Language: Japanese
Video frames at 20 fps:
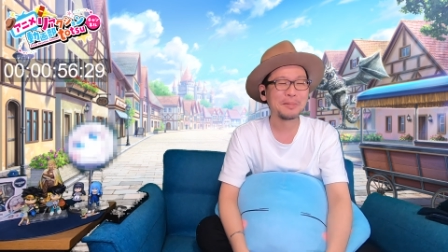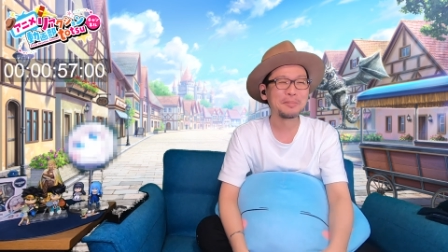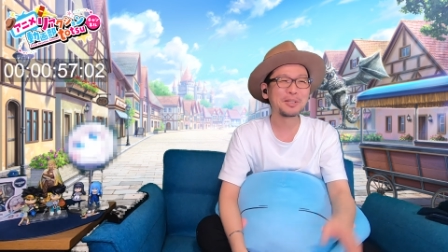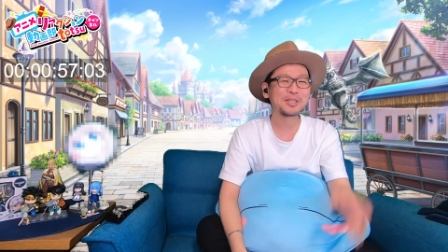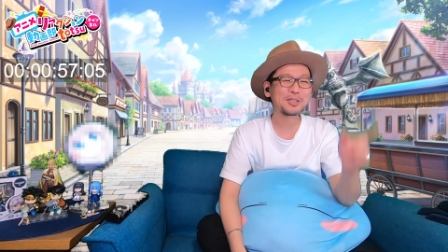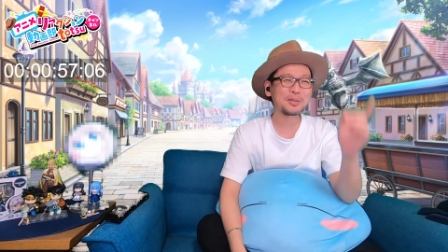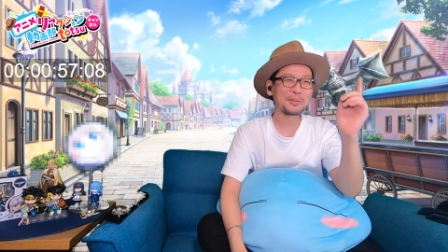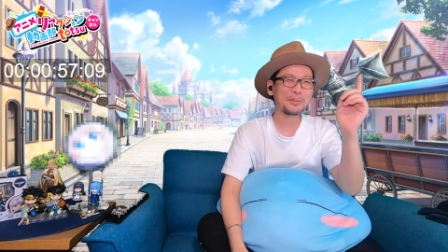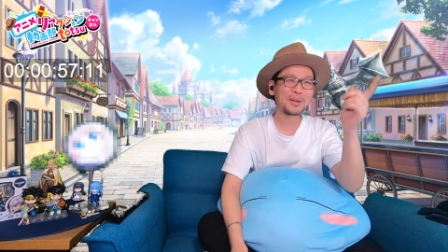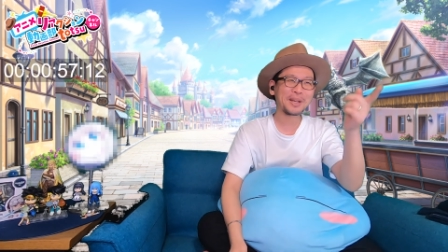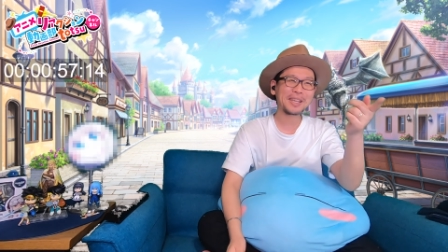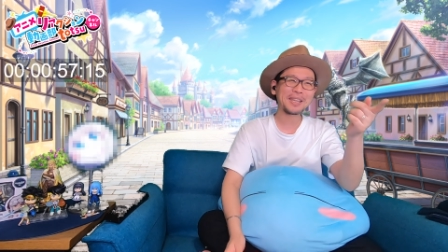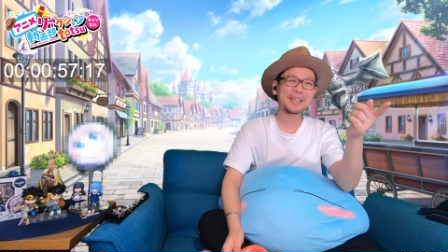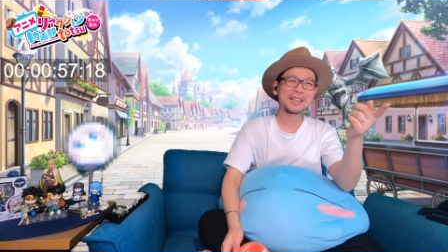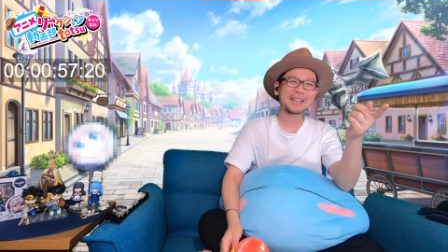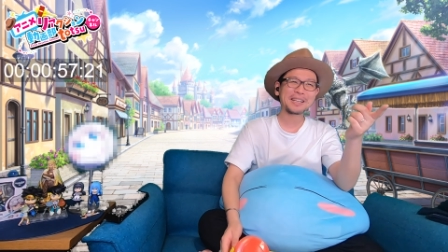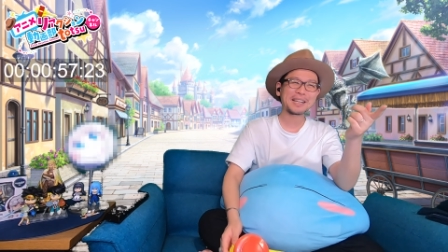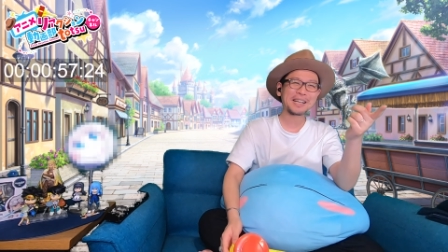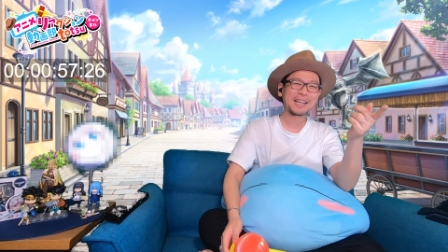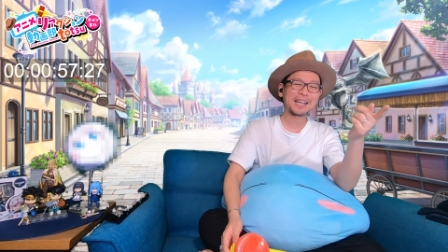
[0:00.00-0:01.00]
まあ、そこら
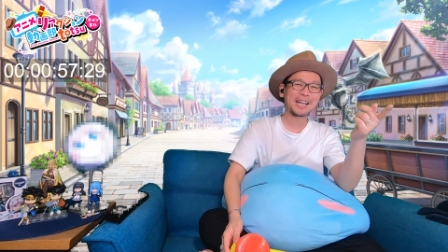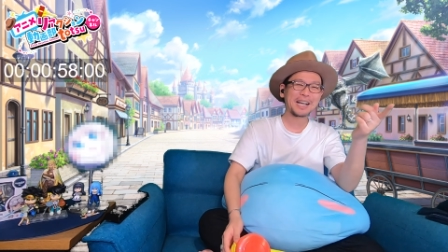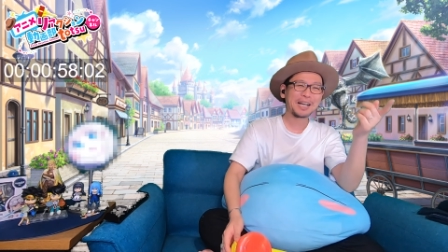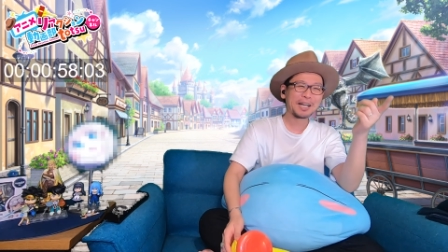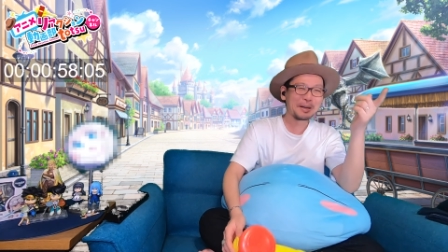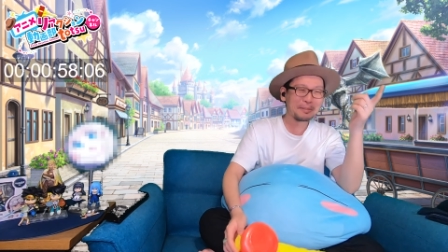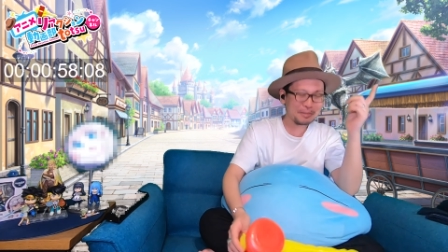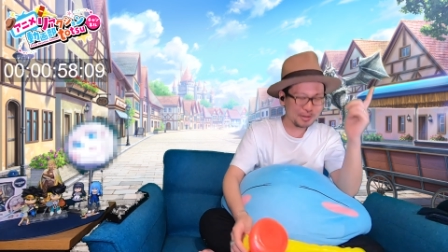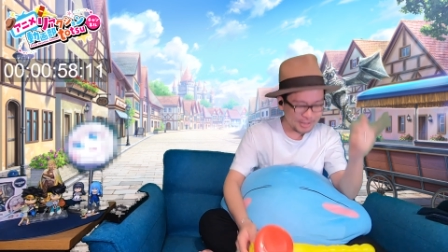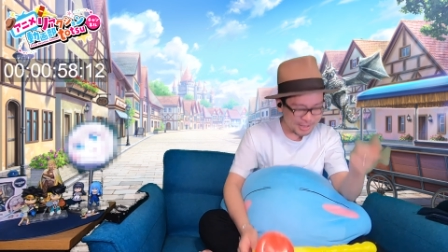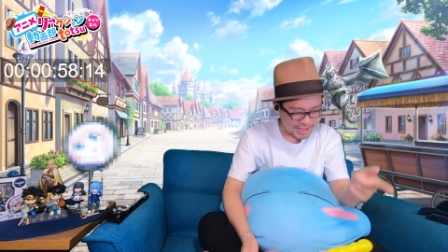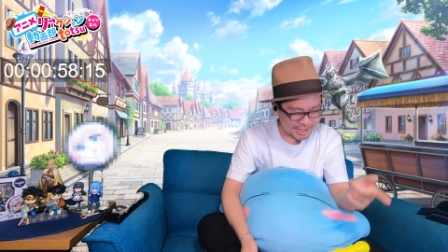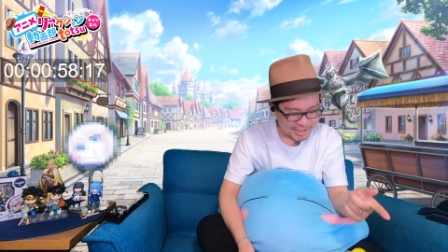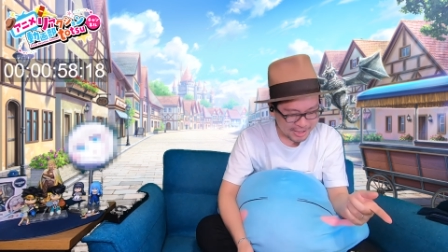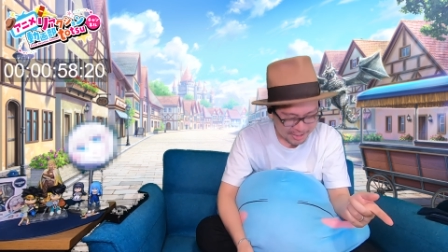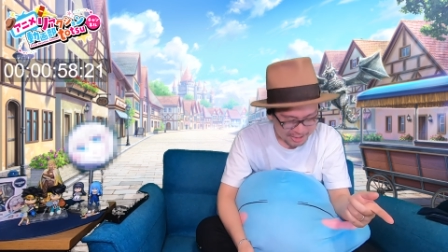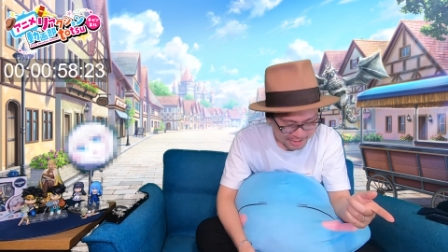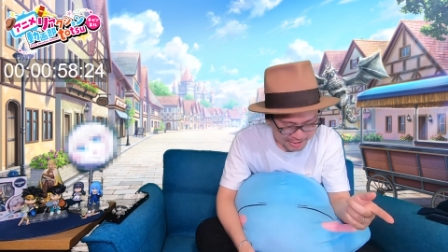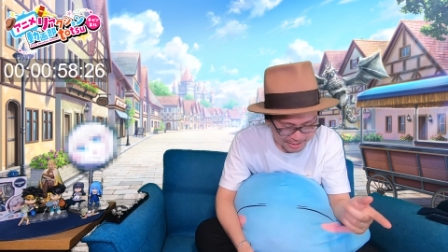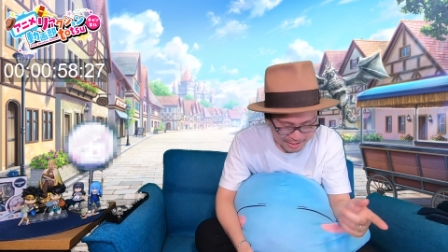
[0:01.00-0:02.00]
辺がもう
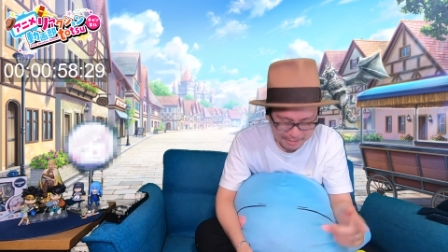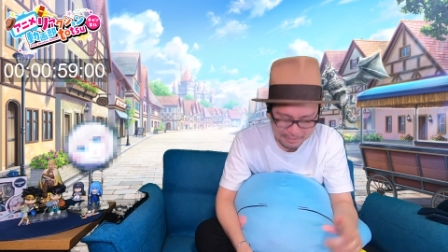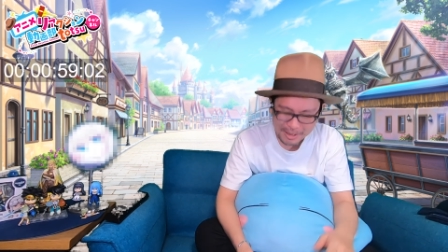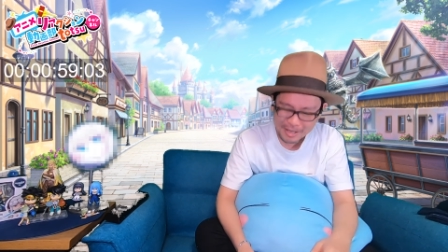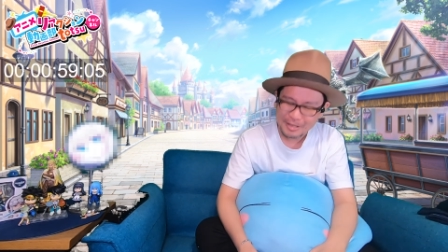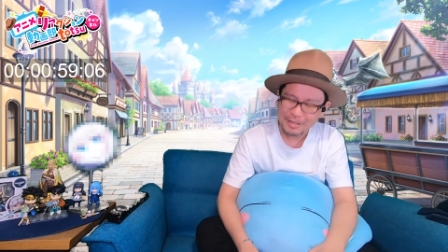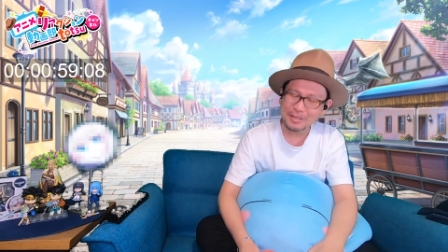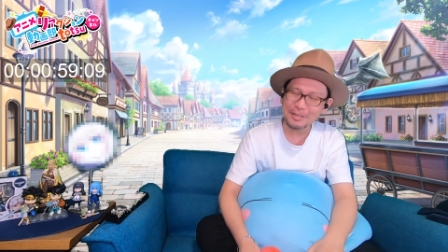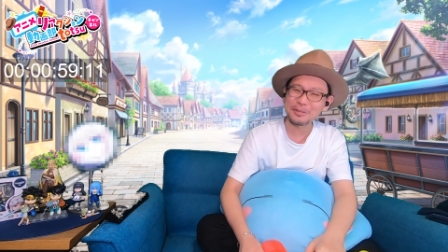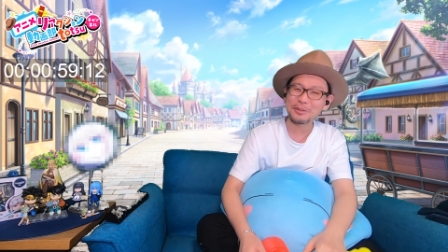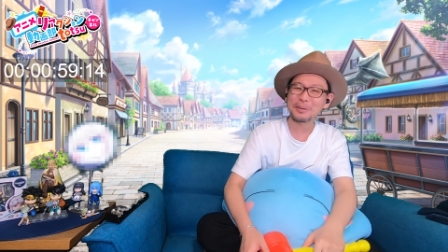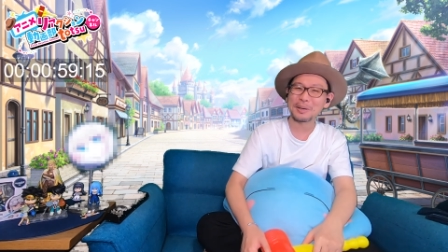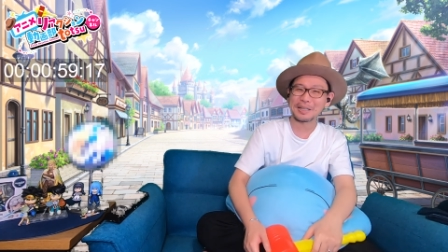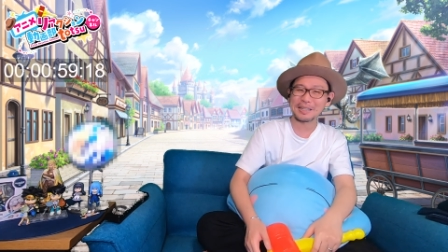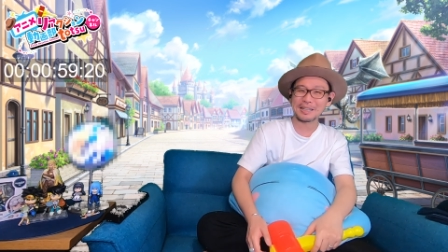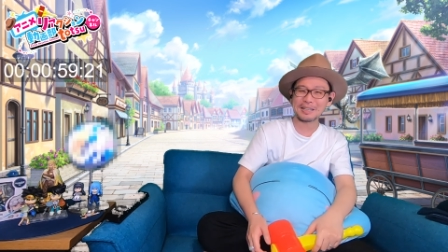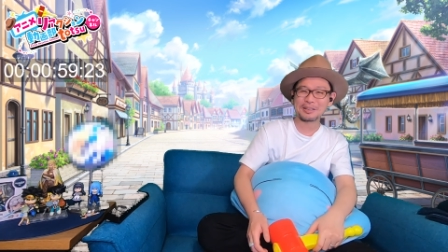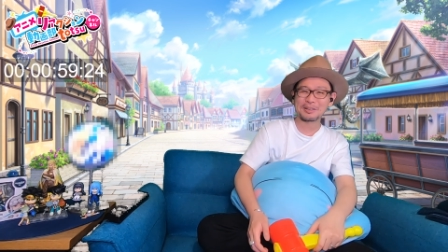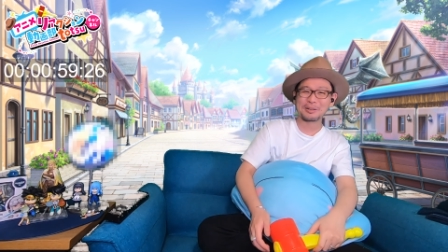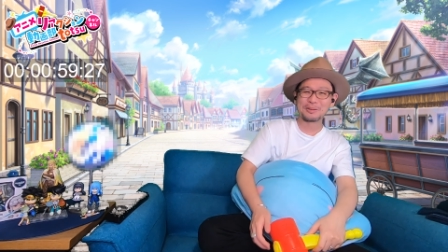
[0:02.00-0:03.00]
すぐ今来るのか
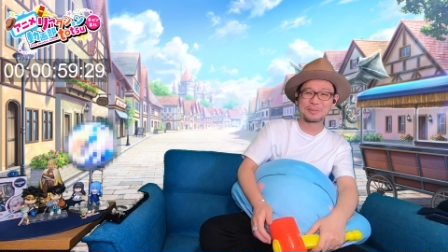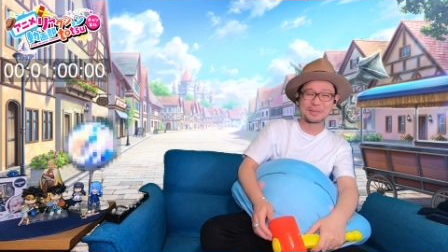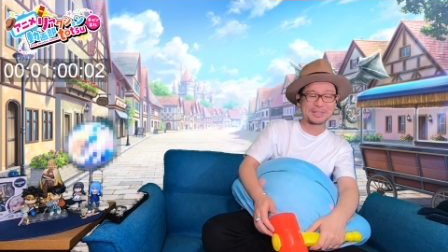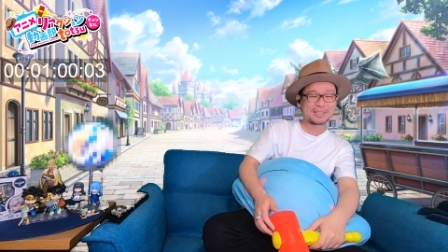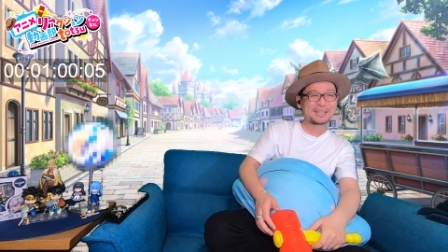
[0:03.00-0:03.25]
なって思っ